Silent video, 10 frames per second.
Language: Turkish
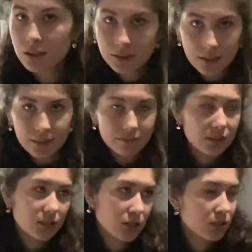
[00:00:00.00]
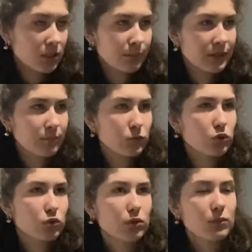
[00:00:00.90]
ya evde de çalışabildiğimi
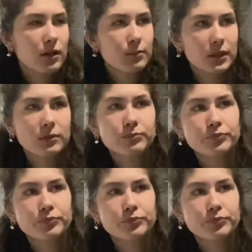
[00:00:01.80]
düşünüyorum ama